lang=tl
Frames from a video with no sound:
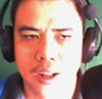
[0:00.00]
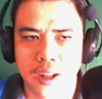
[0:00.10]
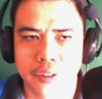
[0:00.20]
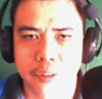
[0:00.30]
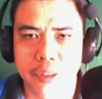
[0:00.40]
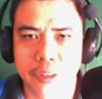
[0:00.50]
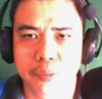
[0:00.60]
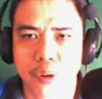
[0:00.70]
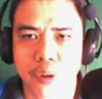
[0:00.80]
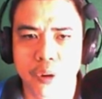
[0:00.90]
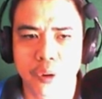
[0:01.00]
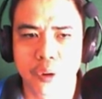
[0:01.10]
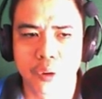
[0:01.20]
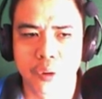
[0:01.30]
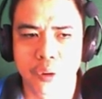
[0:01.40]
sa
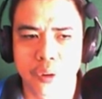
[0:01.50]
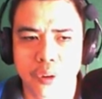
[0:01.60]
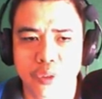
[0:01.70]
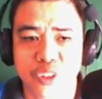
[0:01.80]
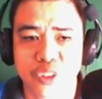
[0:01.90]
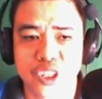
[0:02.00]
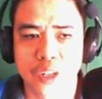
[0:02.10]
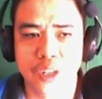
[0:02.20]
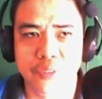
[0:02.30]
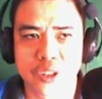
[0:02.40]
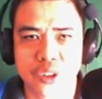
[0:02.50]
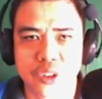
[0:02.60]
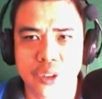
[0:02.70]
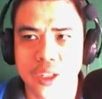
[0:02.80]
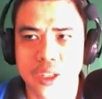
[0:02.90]
mismong official video
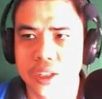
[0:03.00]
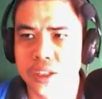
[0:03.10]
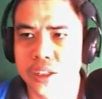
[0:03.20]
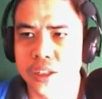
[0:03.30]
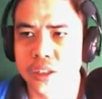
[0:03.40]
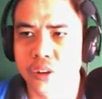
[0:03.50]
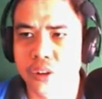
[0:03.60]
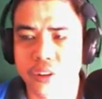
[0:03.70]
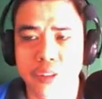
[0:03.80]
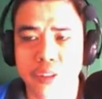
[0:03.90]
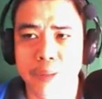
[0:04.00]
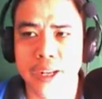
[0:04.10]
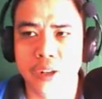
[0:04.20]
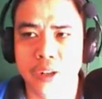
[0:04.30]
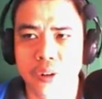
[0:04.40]
ng Ors de
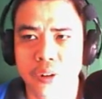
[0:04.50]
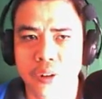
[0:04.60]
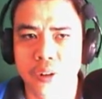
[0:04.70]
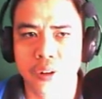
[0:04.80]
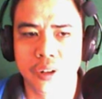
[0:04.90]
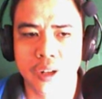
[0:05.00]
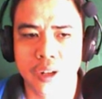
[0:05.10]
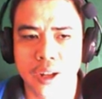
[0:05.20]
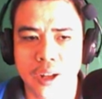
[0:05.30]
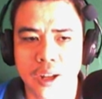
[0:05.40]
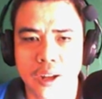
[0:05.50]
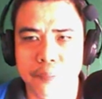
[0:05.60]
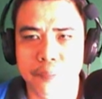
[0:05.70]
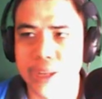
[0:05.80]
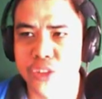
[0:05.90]
Peligro na
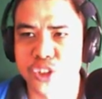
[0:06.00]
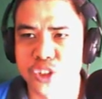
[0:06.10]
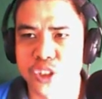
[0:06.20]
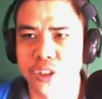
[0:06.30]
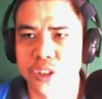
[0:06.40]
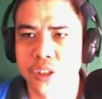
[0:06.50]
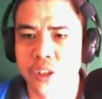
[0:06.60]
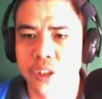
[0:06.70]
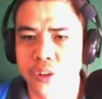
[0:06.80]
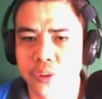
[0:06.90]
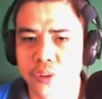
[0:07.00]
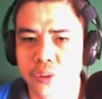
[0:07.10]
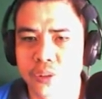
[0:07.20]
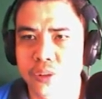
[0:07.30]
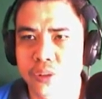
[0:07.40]
page. Kung
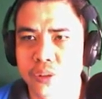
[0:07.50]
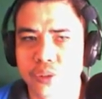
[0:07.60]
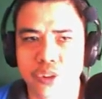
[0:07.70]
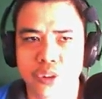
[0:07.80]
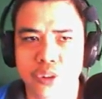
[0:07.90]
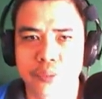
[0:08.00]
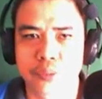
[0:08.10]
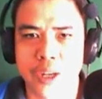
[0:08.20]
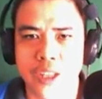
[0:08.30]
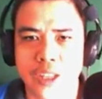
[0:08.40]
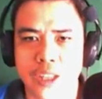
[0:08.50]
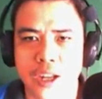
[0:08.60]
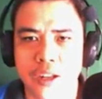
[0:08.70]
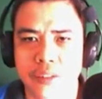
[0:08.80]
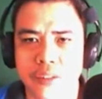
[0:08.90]
gusto nyong makita,
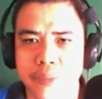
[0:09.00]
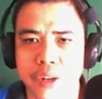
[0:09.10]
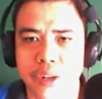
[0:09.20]
meron